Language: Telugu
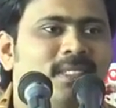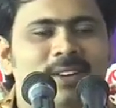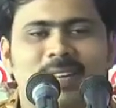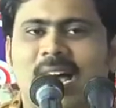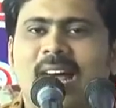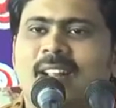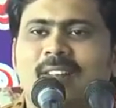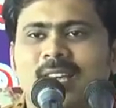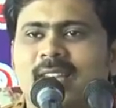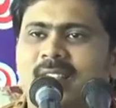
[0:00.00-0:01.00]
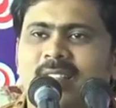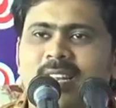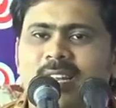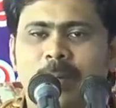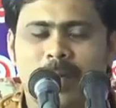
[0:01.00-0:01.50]
ఏమండి ఆ తర్వాత ఏం
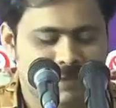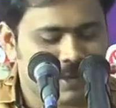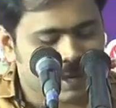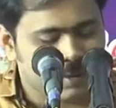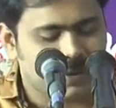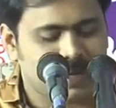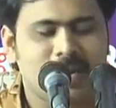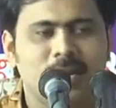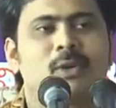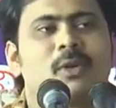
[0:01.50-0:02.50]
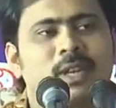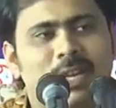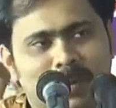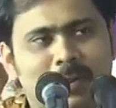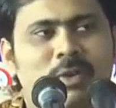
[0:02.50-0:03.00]
చేస్తాడంటే పదకొండు గంటలు పుట్టాడండి రోజుకి
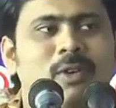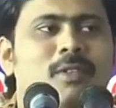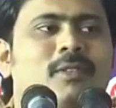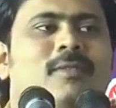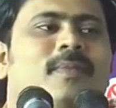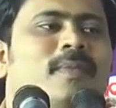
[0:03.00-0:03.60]
రెండు పుట్టినరోజులు